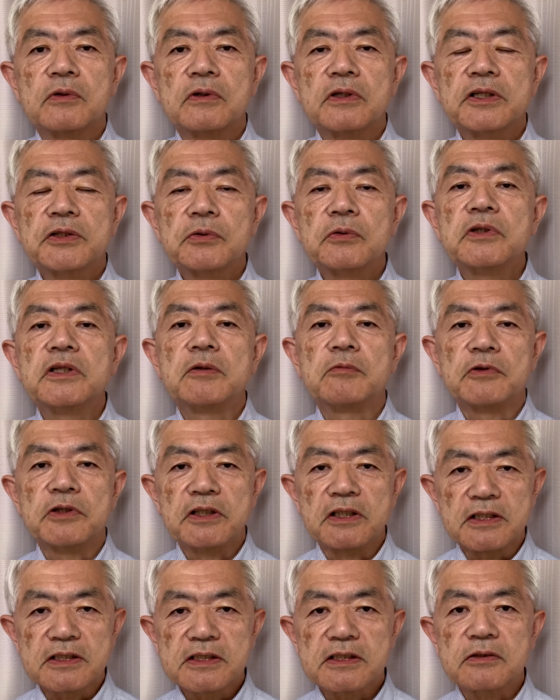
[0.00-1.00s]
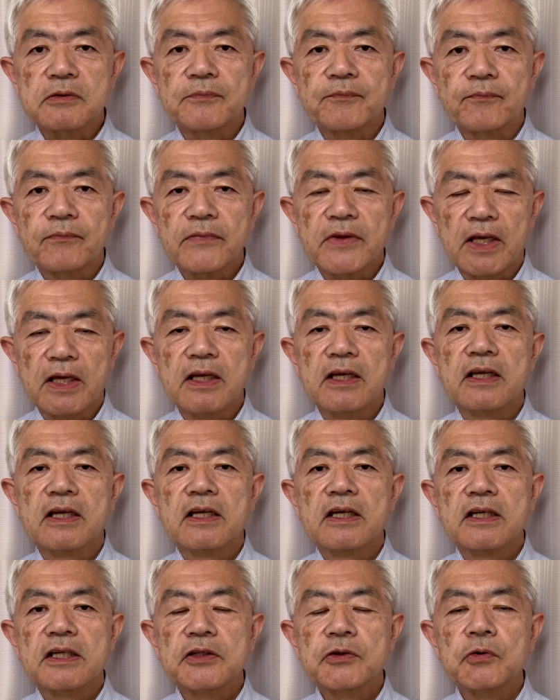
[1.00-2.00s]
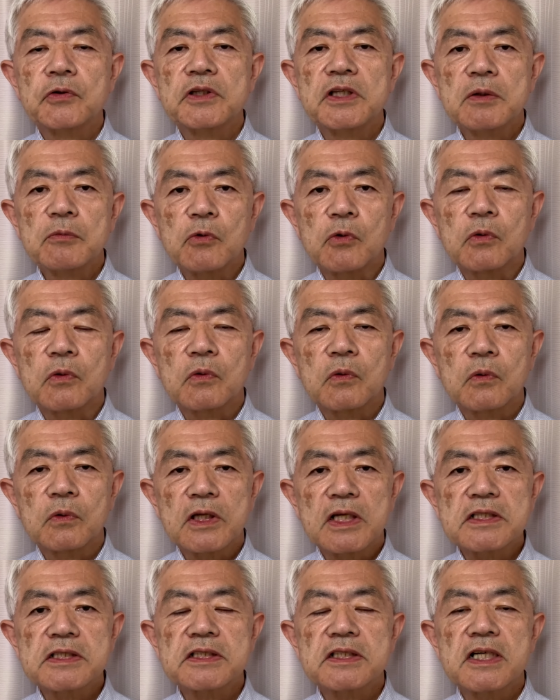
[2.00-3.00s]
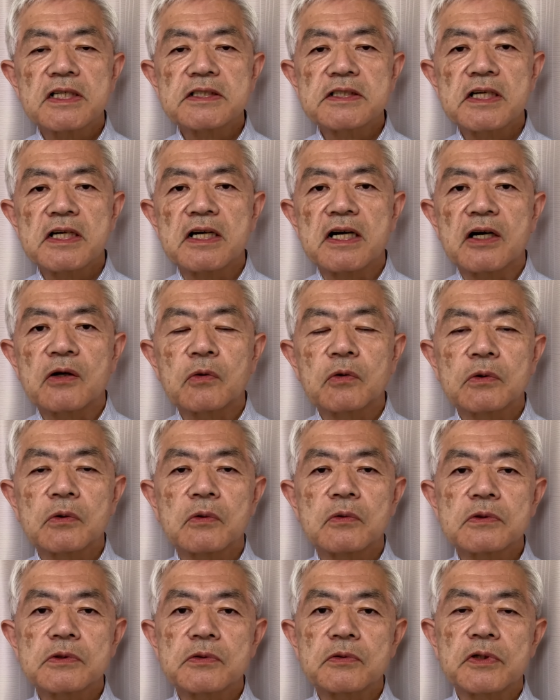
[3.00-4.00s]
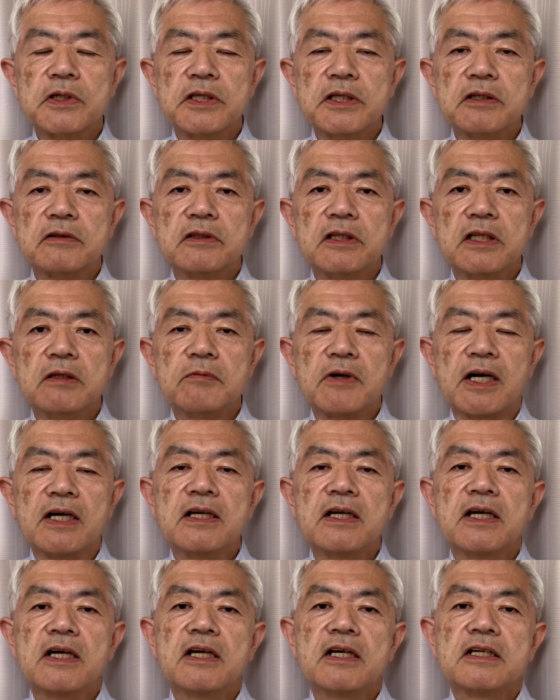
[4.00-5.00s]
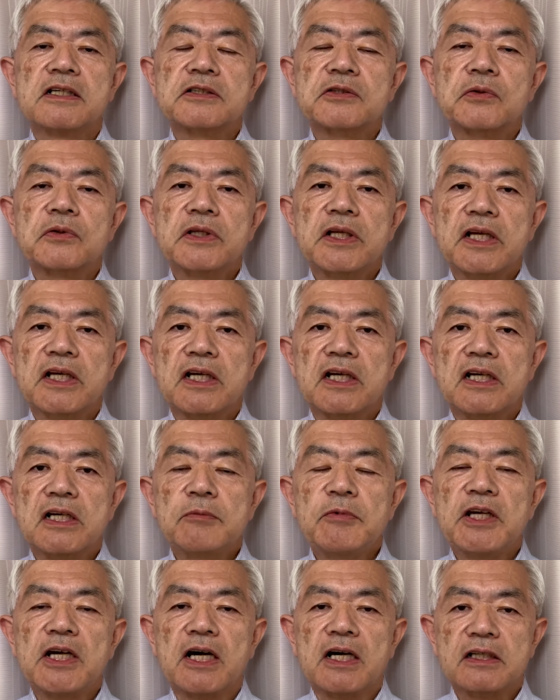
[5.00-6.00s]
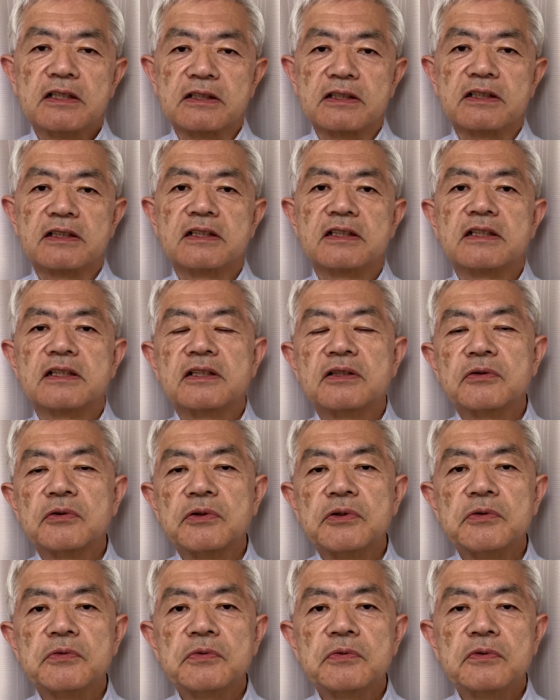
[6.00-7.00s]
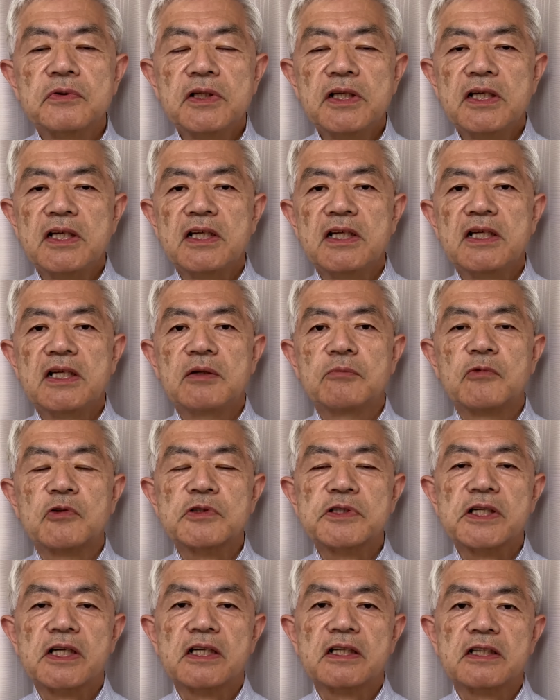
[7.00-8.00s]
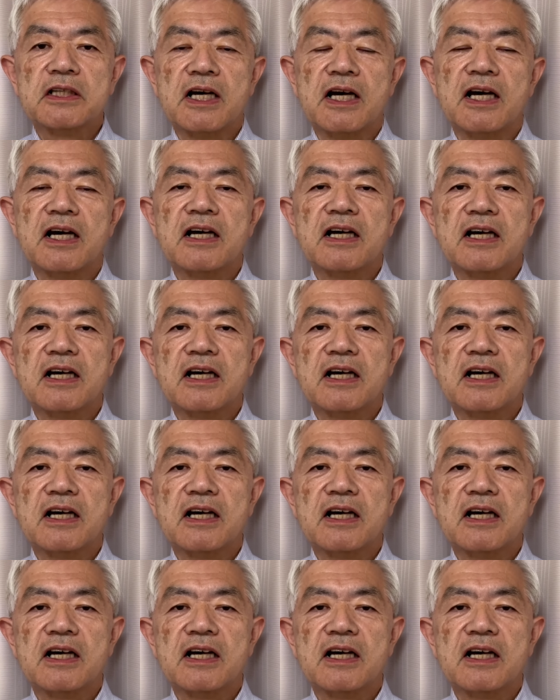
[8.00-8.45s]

一人でもいいんですと。ね、一人でも拉致被害者がこの放送を聞いてくれれば、それで意味があるというふうに申し上げた